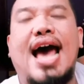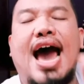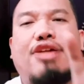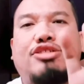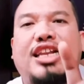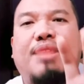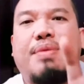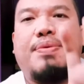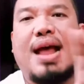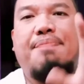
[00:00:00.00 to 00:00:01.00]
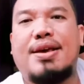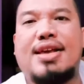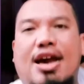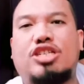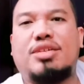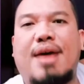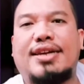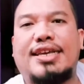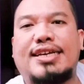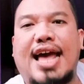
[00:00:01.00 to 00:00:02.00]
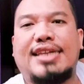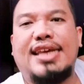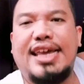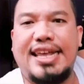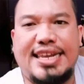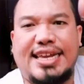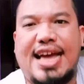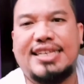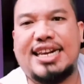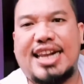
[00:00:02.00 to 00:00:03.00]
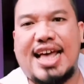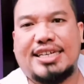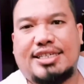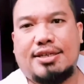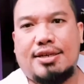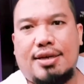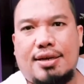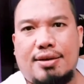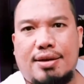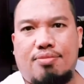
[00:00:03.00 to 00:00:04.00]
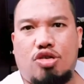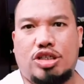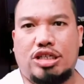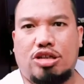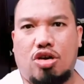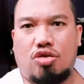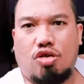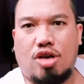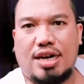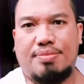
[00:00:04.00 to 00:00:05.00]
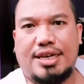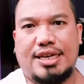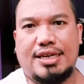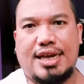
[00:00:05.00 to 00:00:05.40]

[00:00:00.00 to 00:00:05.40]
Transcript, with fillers: Harus ada beberapa yang harus dibandingkan. Ini kan nggak jelas. Mosi terus orang dibikin.